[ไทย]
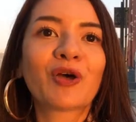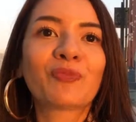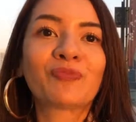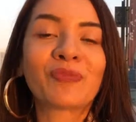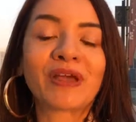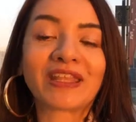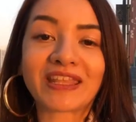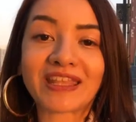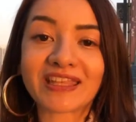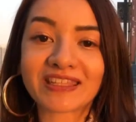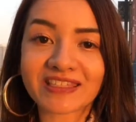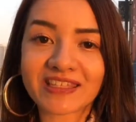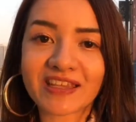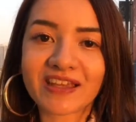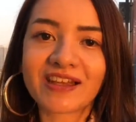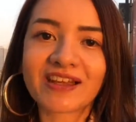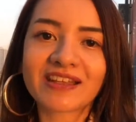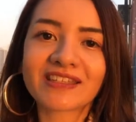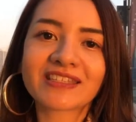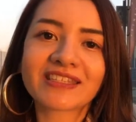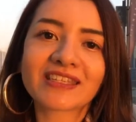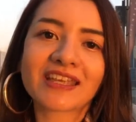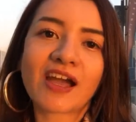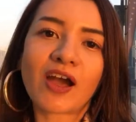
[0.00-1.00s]
manager
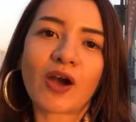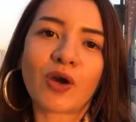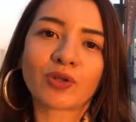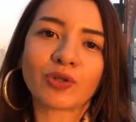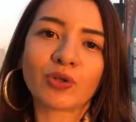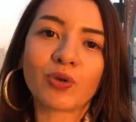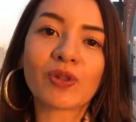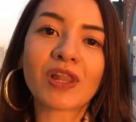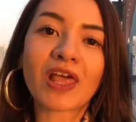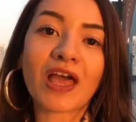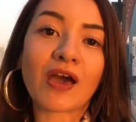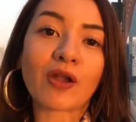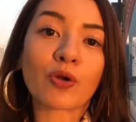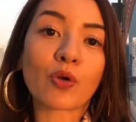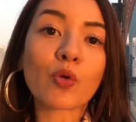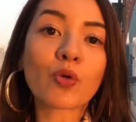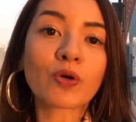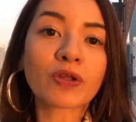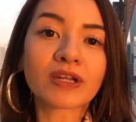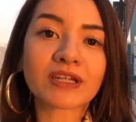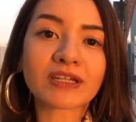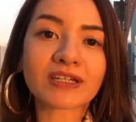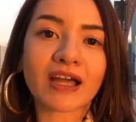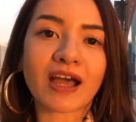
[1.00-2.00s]
ที่เขาดูแลลูก
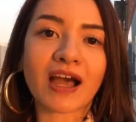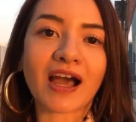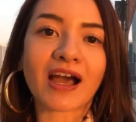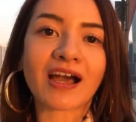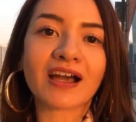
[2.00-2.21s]
เรือ